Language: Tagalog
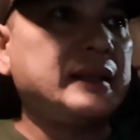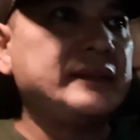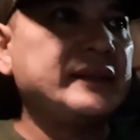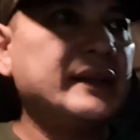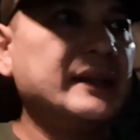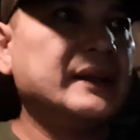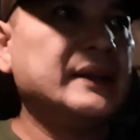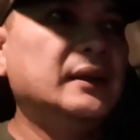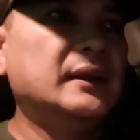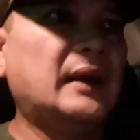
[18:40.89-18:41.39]

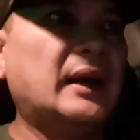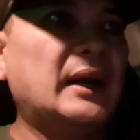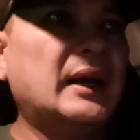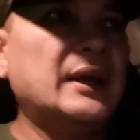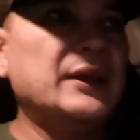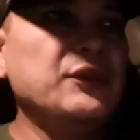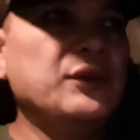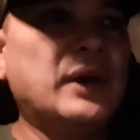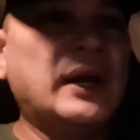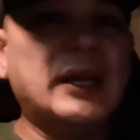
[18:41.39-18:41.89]
kasi
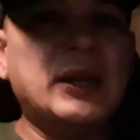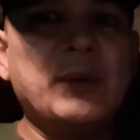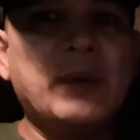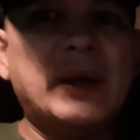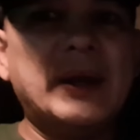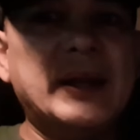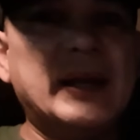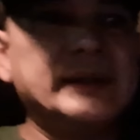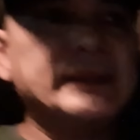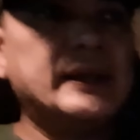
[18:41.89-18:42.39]
uh, yung
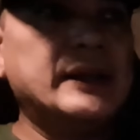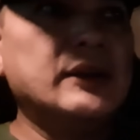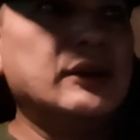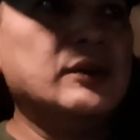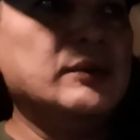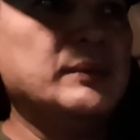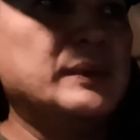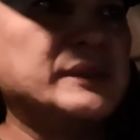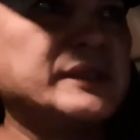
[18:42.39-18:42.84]
kaliwa natin no,